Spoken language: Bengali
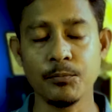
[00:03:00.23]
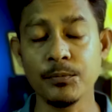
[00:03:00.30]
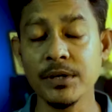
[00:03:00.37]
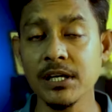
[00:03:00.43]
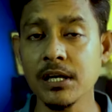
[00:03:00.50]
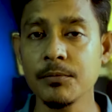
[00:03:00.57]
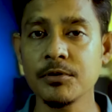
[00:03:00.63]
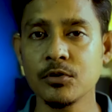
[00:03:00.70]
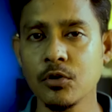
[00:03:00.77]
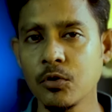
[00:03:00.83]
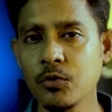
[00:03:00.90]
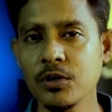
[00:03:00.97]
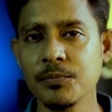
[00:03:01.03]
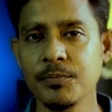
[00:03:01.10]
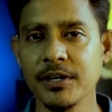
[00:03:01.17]
মিল আমি
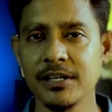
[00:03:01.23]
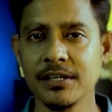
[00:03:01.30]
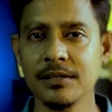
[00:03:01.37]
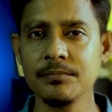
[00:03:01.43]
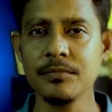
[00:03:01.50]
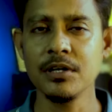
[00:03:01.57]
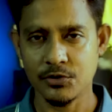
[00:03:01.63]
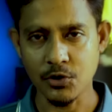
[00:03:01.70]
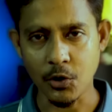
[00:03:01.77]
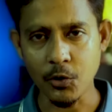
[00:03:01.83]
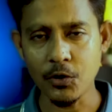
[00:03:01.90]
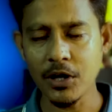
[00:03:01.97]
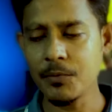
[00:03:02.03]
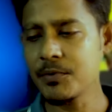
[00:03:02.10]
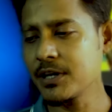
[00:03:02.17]
তখনই পাইলাম
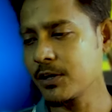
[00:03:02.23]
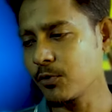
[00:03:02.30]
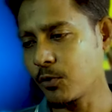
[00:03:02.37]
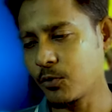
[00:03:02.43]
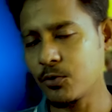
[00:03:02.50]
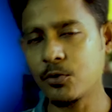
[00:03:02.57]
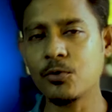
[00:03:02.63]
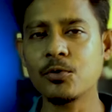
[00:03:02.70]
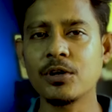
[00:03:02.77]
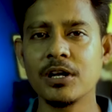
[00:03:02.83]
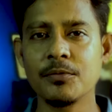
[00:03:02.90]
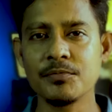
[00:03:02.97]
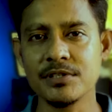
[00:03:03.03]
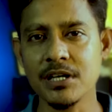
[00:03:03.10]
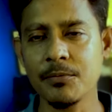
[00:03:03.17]
যখন আমি লক্ষ্য
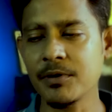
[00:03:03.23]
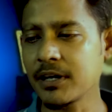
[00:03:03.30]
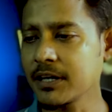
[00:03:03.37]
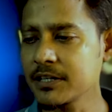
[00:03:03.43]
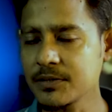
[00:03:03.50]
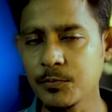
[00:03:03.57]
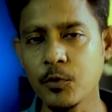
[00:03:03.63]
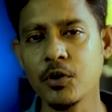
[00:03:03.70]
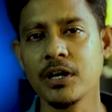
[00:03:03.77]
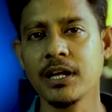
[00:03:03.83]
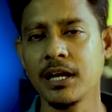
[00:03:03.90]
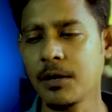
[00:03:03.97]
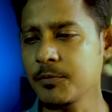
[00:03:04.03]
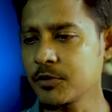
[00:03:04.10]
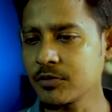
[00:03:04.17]
করলাম যে আমার স্পটে
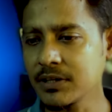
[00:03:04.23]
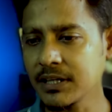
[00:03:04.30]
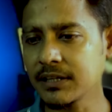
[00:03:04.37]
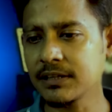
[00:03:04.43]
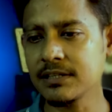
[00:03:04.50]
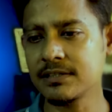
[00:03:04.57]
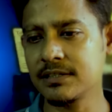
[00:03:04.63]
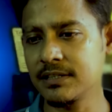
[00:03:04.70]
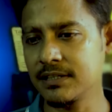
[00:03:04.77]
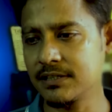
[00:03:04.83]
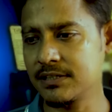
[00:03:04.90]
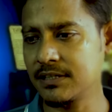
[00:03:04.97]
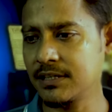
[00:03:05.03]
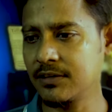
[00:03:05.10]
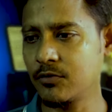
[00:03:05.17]
আমি তো দেখতেছি
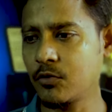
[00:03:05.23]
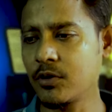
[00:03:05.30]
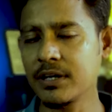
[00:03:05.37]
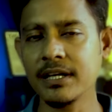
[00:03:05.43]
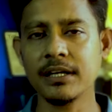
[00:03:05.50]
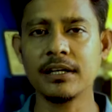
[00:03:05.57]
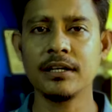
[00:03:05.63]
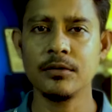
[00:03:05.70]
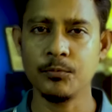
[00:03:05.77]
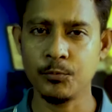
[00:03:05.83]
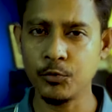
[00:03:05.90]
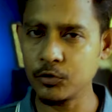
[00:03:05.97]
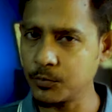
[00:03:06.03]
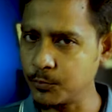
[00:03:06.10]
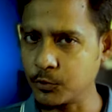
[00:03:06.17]
যে অনেক
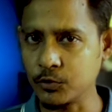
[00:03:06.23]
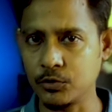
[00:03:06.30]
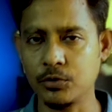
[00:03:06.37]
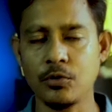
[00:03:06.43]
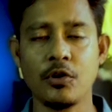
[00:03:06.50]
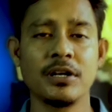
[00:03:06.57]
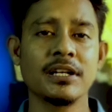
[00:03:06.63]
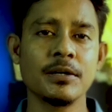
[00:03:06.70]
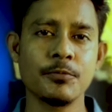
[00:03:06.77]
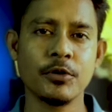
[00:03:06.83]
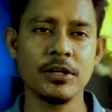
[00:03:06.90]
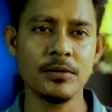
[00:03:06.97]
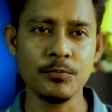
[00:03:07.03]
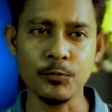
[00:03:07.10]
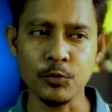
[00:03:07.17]
বুদবুত অনেকে
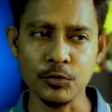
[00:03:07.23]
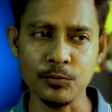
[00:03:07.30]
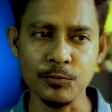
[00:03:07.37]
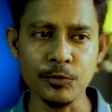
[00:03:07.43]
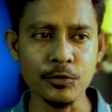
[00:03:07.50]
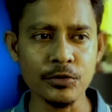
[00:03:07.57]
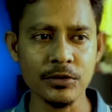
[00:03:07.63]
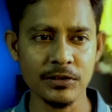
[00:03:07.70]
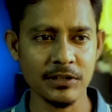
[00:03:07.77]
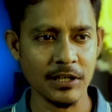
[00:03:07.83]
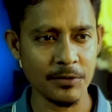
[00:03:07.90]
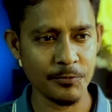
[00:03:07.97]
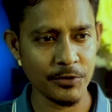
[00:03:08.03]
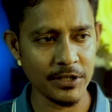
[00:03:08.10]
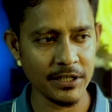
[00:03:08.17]
বলেন বুদবুত
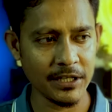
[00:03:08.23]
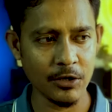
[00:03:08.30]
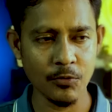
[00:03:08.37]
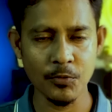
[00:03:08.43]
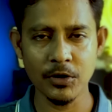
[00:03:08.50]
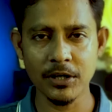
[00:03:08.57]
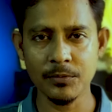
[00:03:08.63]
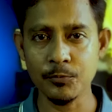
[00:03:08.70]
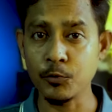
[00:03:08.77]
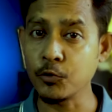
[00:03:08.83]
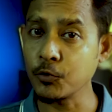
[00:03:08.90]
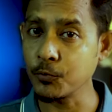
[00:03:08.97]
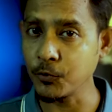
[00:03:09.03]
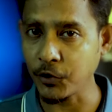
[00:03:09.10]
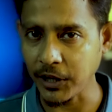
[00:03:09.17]
তারপরে কেউ বলেন
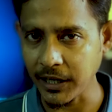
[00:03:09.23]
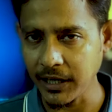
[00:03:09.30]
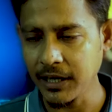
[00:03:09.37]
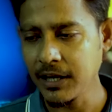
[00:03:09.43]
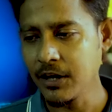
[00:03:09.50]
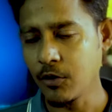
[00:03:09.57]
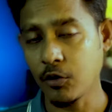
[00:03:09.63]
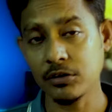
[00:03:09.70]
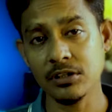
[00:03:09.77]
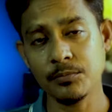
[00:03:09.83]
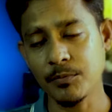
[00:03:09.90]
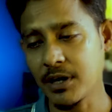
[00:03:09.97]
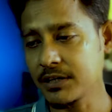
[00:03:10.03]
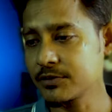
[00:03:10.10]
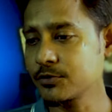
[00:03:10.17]
ভুরভুরি অর্থাৎ
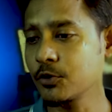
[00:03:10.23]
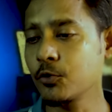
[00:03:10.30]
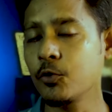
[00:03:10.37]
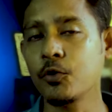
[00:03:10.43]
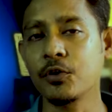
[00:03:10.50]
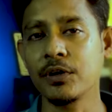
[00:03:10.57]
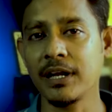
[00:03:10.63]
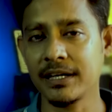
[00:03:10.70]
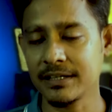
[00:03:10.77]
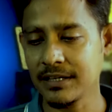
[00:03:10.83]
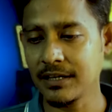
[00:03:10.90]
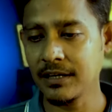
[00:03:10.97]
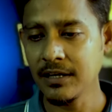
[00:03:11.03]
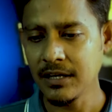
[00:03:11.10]
মাছ যখন একটা